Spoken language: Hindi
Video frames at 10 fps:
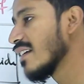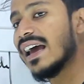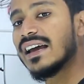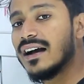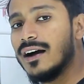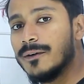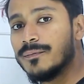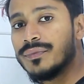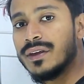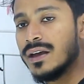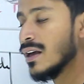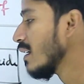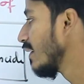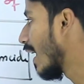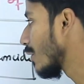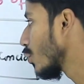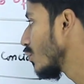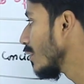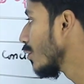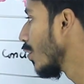जाएगा या तो
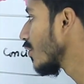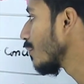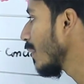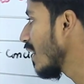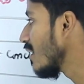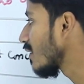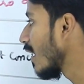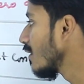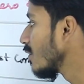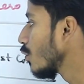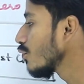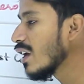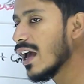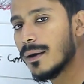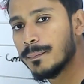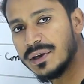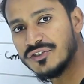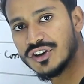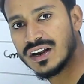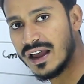ज़ीरो इस मेन स्केल ज़ीरो से
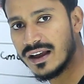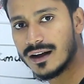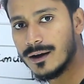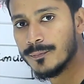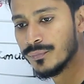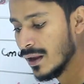पीछे रहेगा